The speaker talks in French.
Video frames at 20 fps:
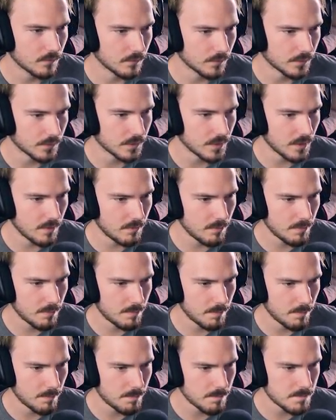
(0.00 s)
Ok.
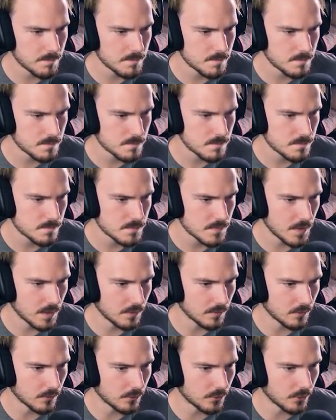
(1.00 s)

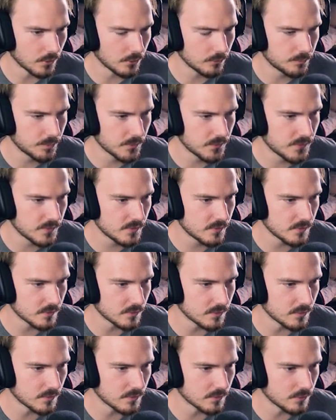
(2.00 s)
Ah, encore une petite...
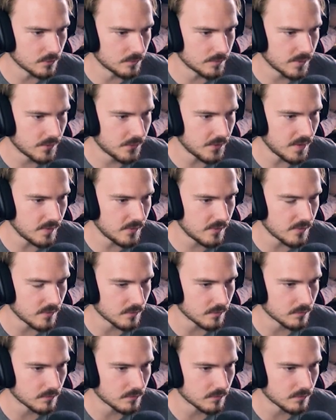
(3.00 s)
Euh, une piécette.